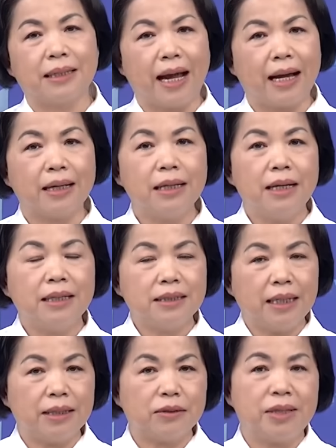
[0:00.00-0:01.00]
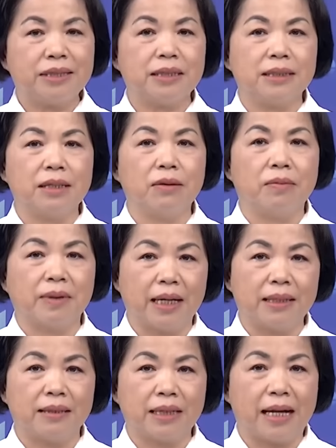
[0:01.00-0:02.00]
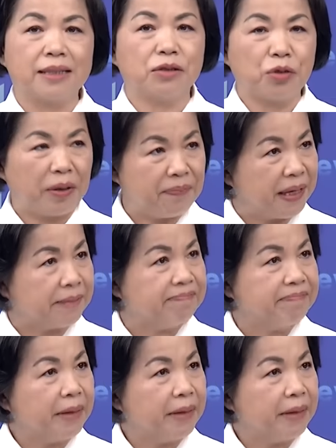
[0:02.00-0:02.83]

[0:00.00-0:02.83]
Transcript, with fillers: 他这一段时间我们看到他的蜕变，